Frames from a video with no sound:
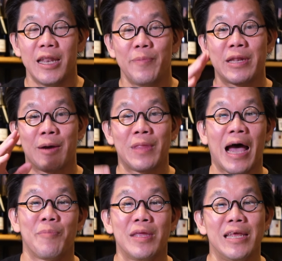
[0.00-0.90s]
อันนี้เป็นคำ
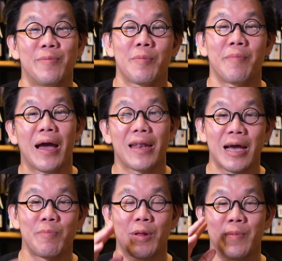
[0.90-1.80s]
ถามที่ดีมาก ๆ
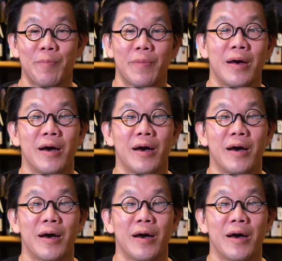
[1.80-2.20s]
นะครับสำหรับ